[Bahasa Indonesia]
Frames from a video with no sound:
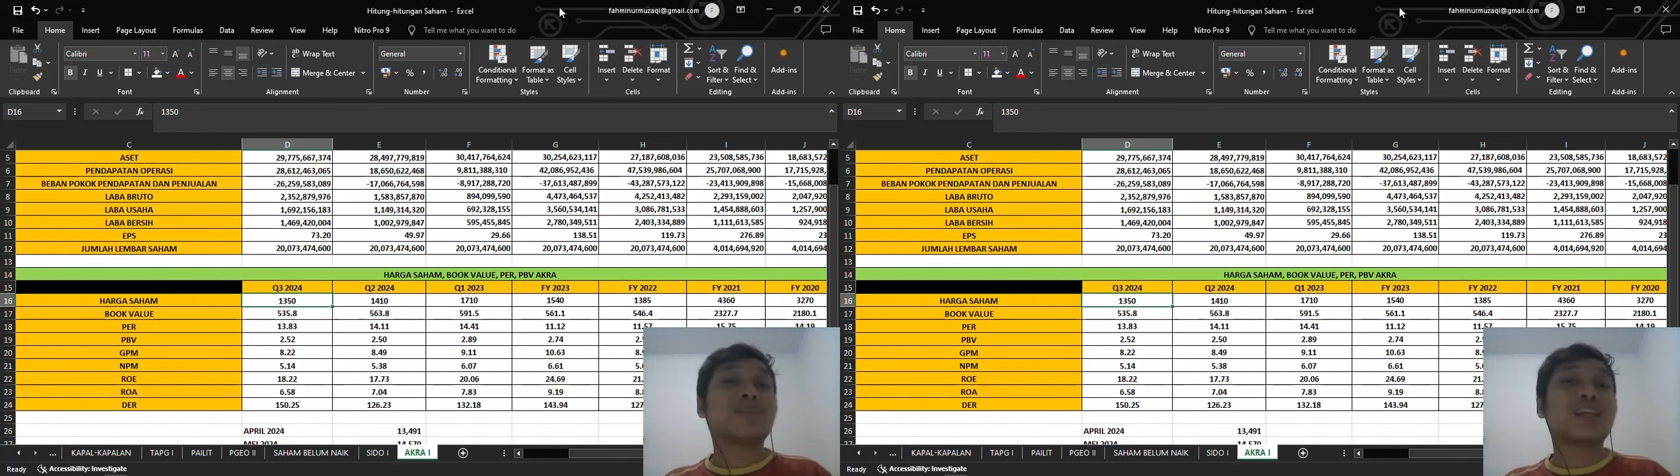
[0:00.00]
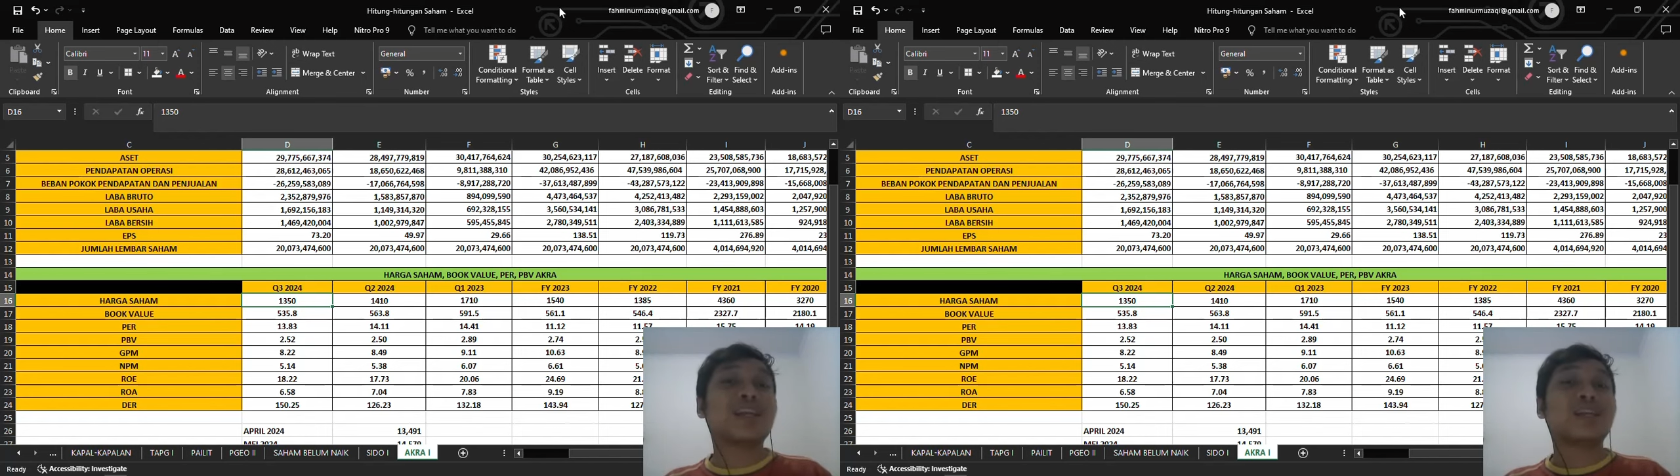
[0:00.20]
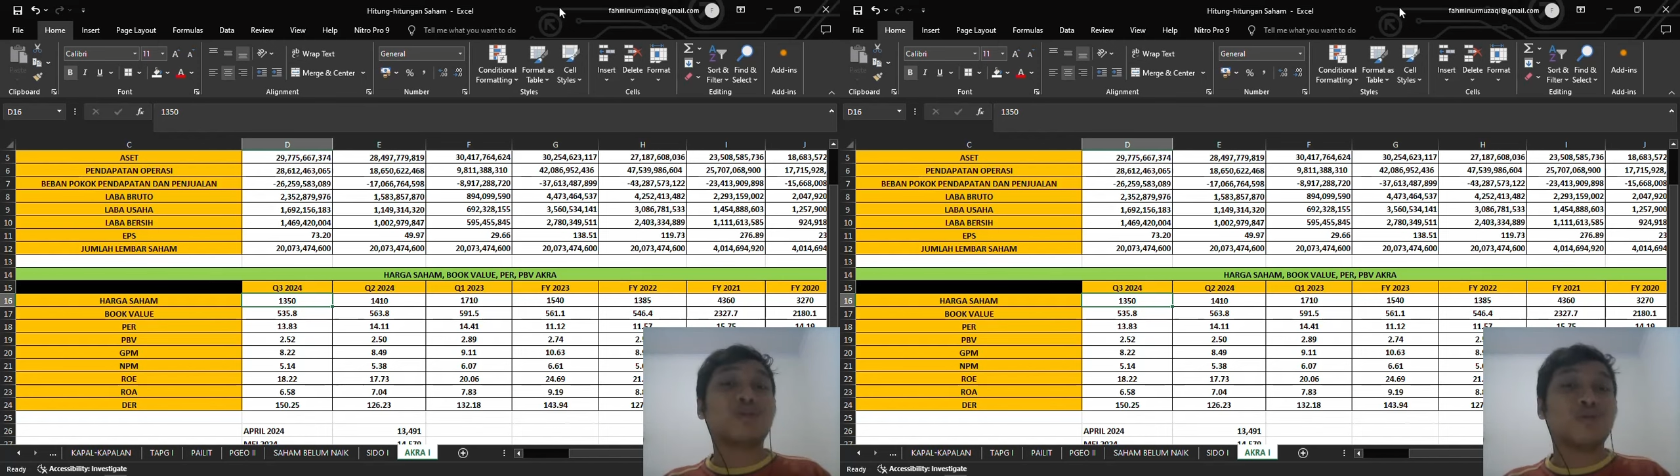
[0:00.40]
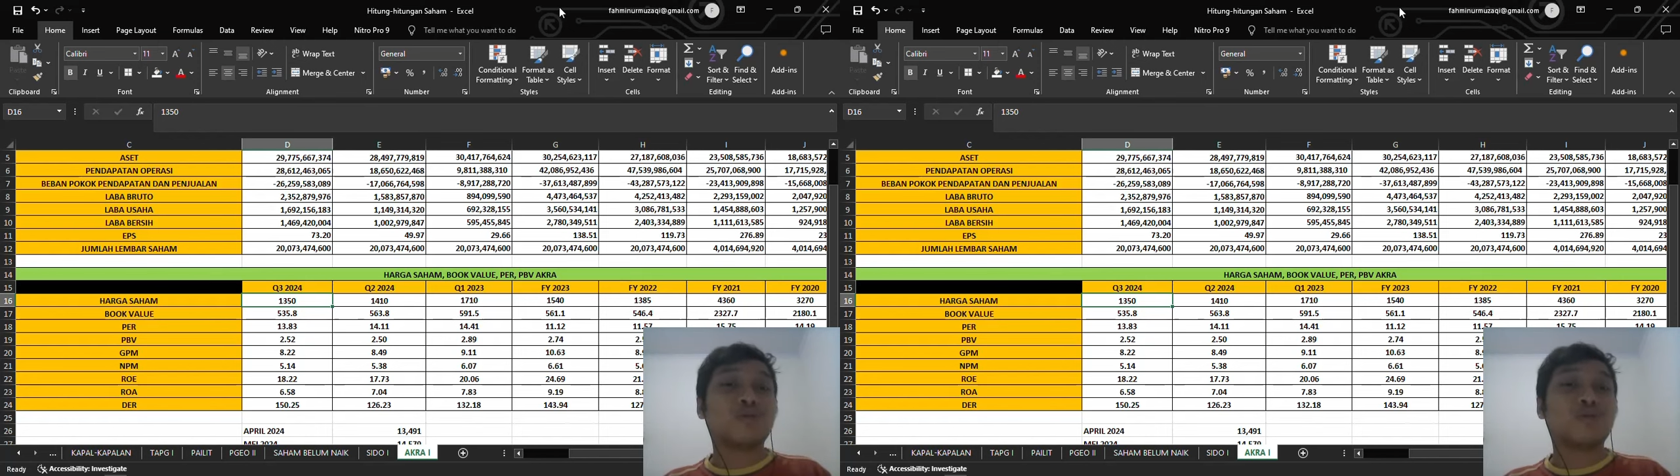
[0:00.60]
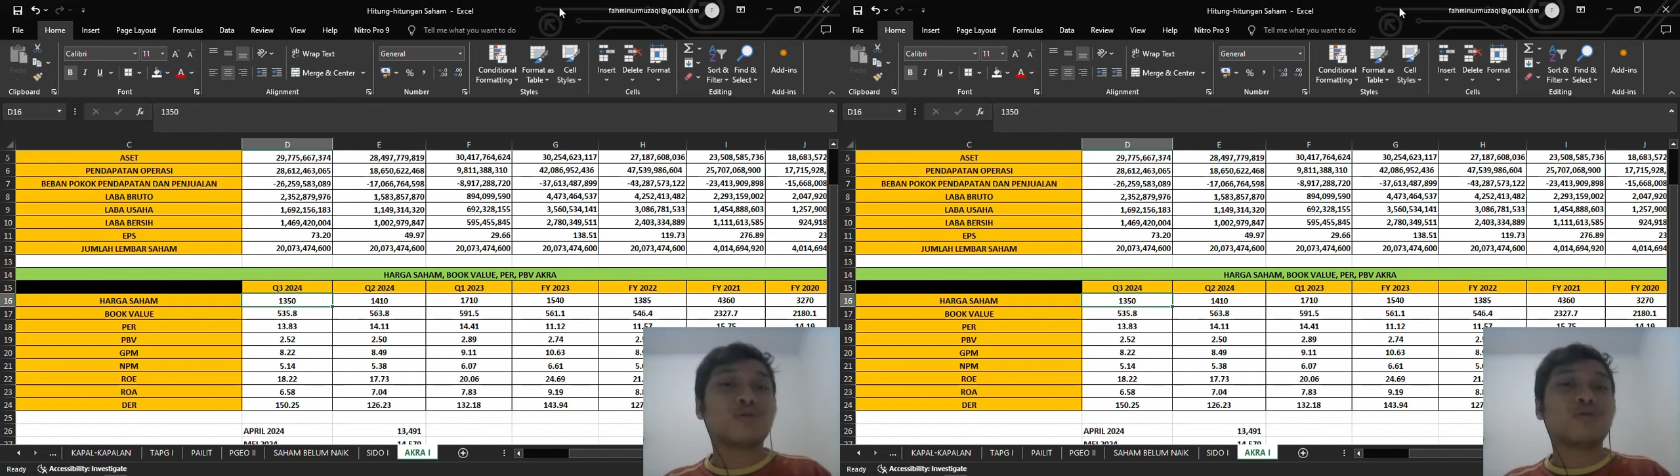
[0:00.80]
dividen
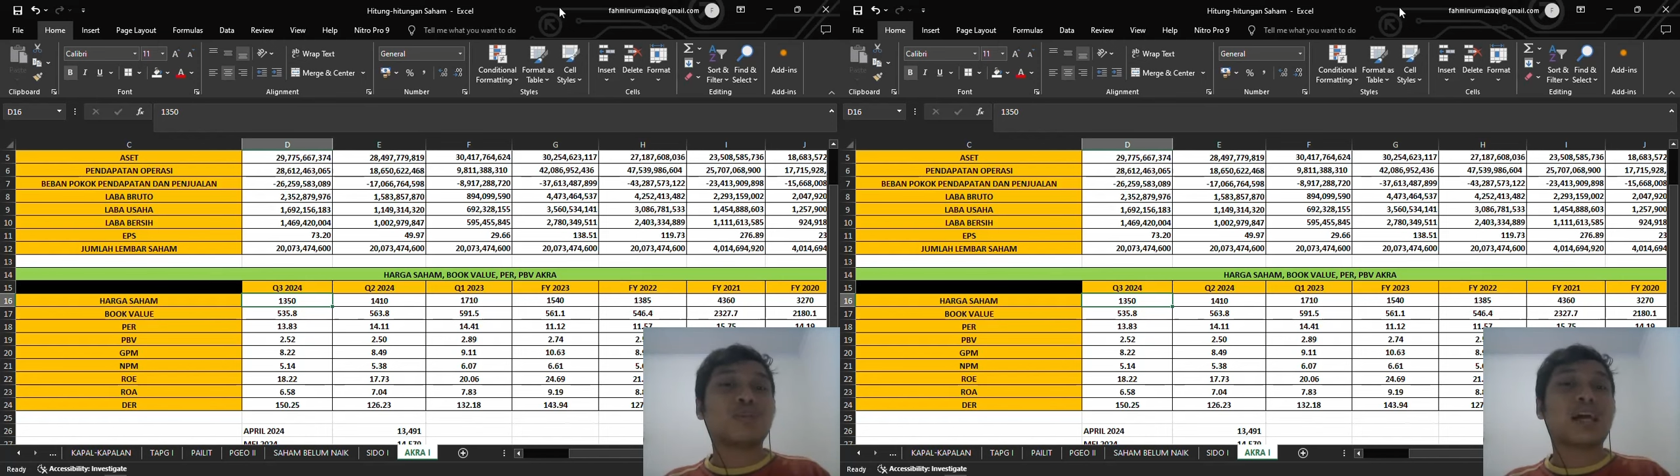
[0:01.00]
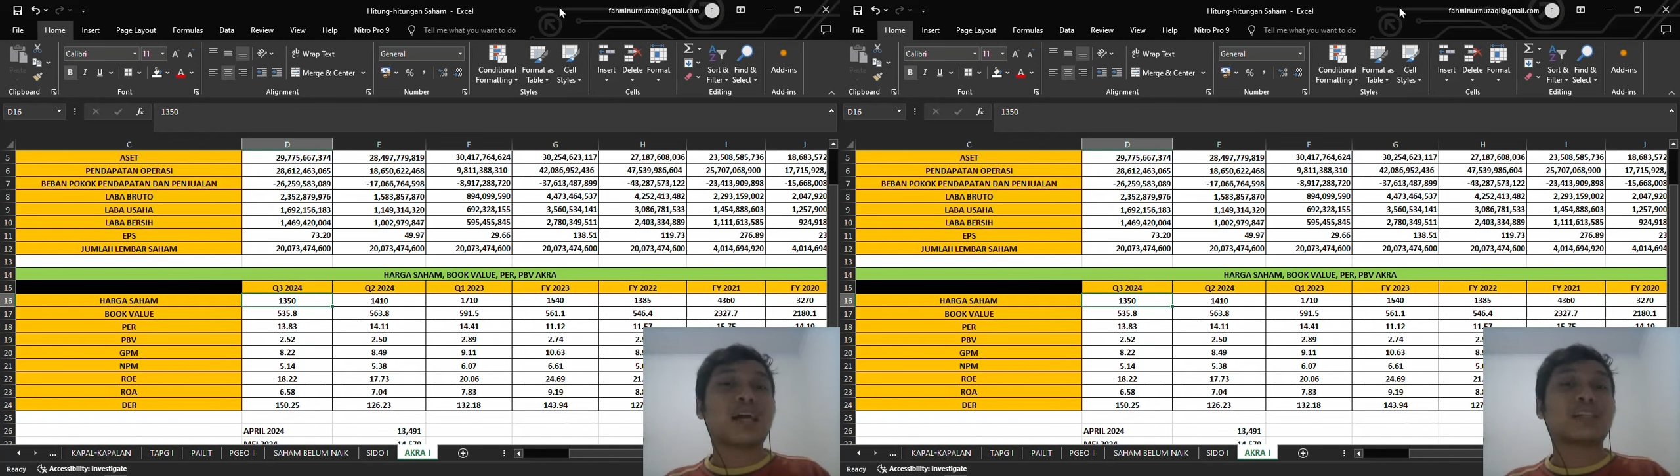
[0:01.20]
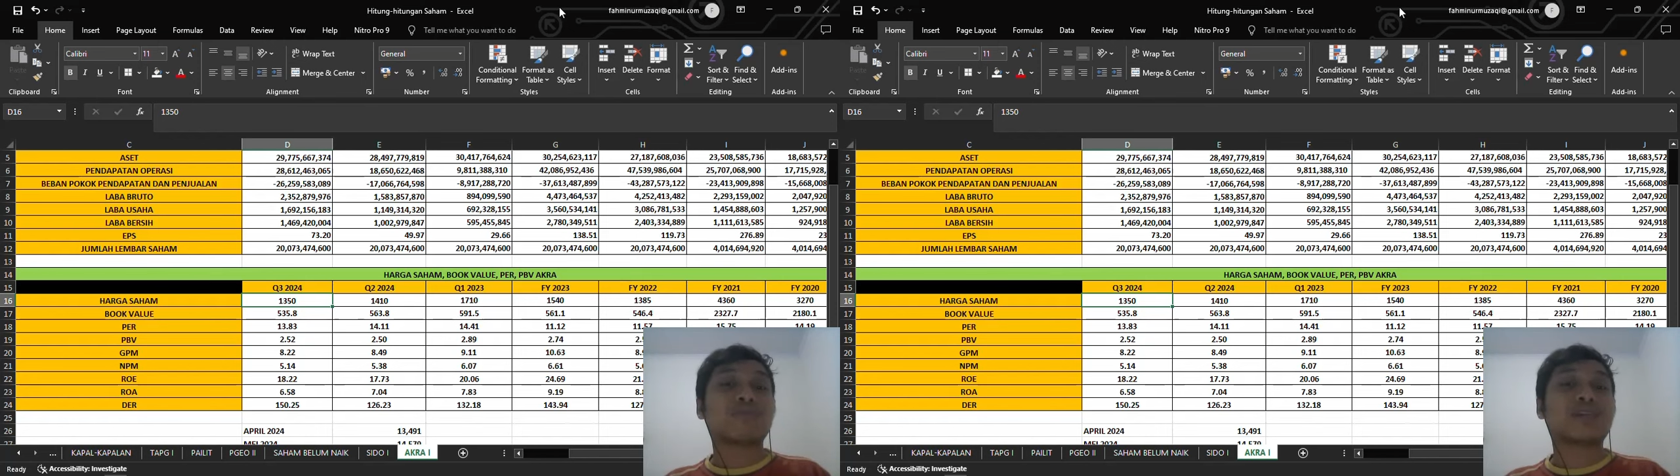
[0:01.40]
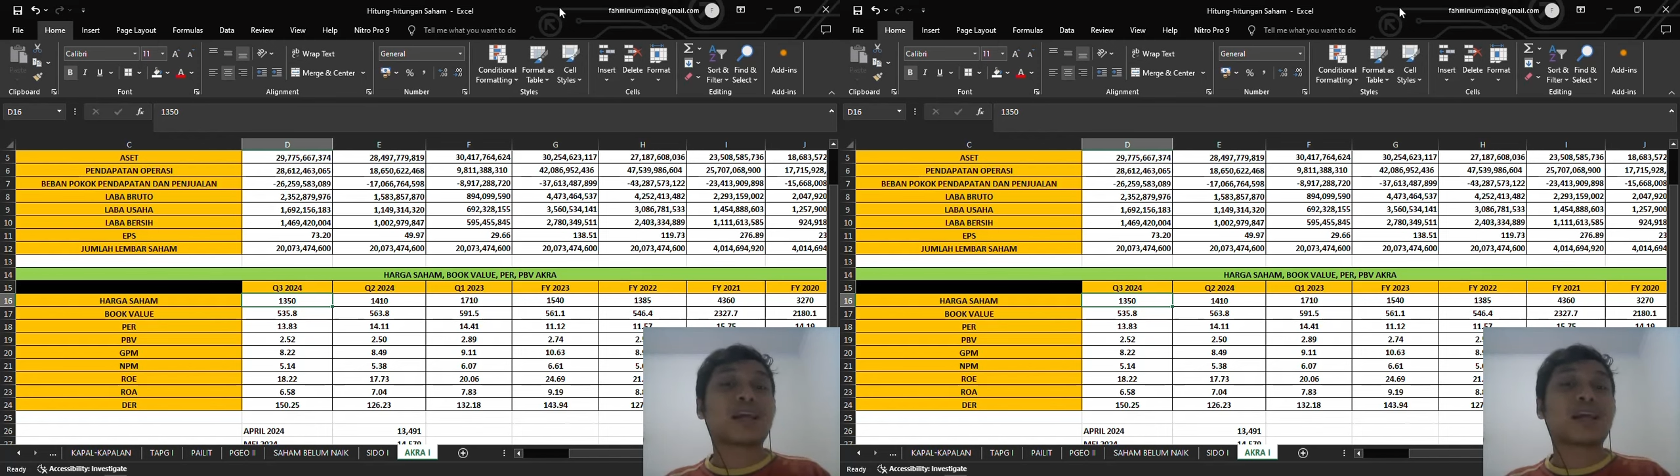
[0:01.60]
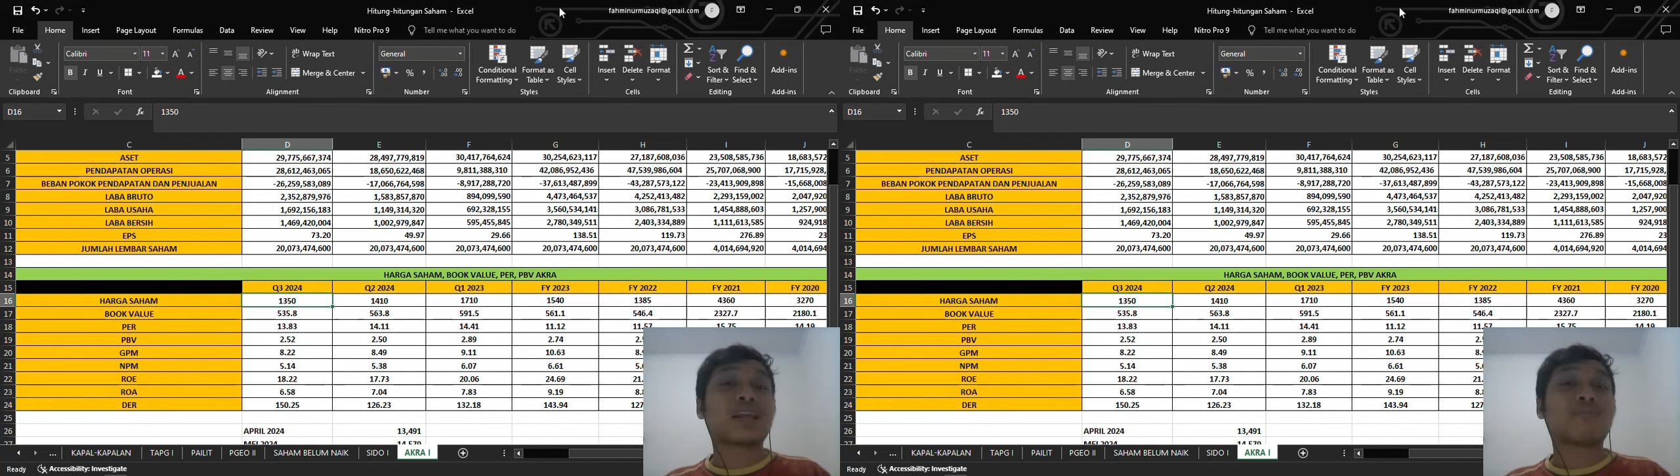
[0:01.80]
itu yang sebesar